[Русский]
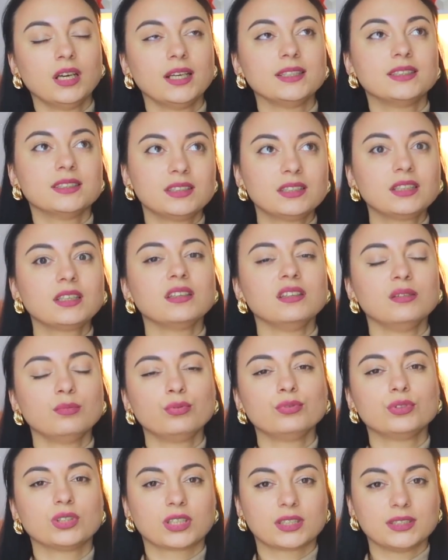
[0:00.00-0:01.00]
эти дырки не
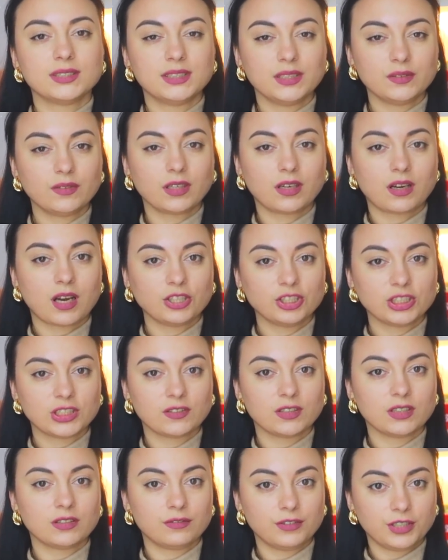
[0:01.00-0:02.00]
будут красиво,
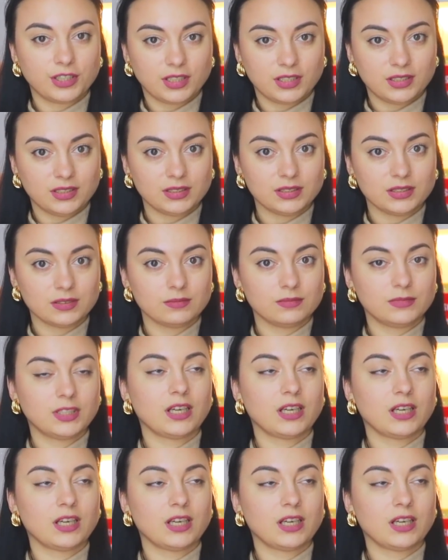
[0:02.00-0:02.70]
качественно выглядеть.